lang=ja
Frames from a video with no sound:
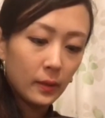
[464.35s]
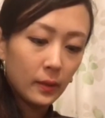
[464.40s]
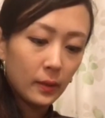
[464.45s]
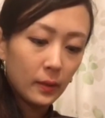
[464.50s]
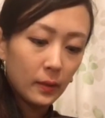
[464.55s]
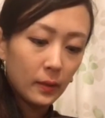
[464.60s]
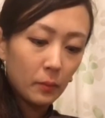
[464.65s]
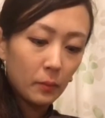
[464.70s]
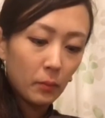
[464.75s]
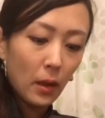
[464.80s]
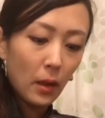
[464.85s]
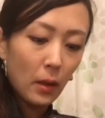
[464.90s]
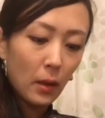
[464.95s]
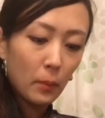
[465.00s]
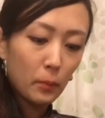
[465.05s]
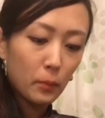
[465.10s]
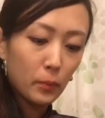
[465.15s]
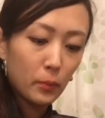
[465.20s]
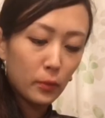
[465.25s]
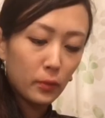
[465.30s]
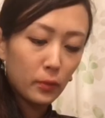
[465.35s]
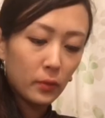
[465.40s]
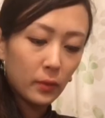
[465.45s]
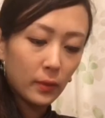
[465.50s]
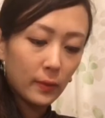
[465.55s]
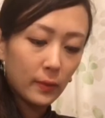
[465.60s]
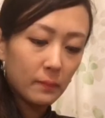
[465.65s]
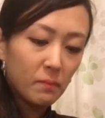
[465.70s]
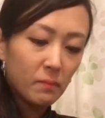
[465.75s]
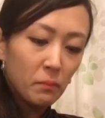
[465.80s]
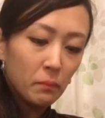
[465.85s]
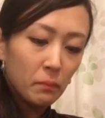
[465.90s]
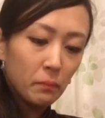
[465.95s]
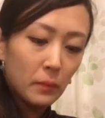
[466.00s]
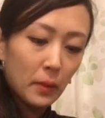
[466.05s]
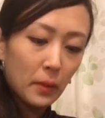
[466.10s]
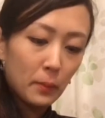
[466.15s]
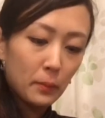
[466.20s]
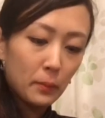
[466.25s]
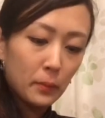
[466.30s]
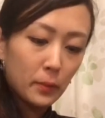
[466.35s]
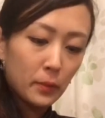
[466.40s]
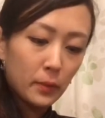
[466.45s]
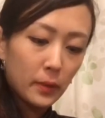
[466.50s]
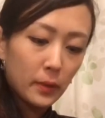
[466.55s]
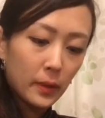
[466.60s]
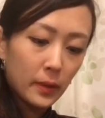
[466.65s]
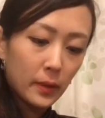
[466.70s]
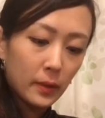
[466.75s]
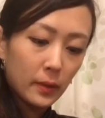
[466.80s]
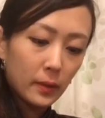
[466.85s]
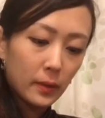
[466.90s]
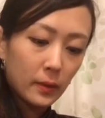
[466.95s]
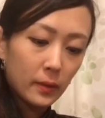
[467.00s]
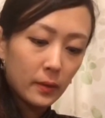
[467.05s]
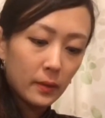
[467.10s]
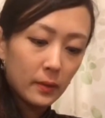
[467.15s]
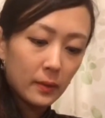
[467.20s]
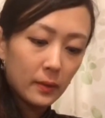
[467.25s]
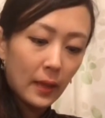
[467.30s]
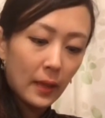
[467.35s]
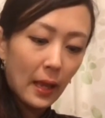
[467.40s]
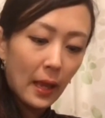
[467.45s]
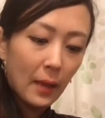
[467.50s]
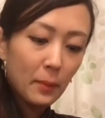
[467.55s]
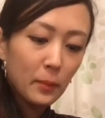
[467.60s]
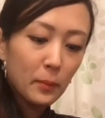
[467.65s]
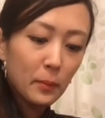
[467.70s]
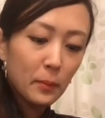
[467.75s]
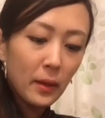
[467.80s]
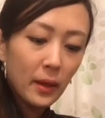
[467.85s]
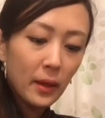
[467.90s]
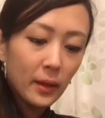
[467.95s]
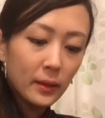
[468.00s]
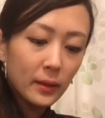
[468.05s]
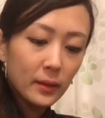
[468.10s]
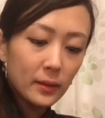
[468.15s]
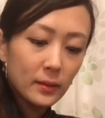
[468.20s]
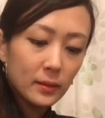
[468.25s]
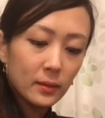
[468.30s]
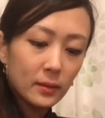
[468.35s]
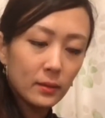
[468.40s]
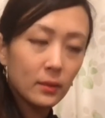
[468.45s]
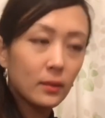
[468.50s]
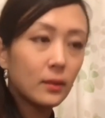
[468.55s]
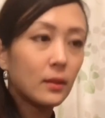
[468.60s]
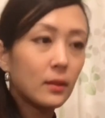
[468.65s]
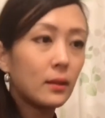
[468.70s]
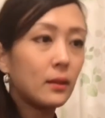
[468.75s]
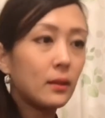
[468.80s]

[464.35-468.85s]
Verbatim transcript: パープルはパープルでだいぶ前に作った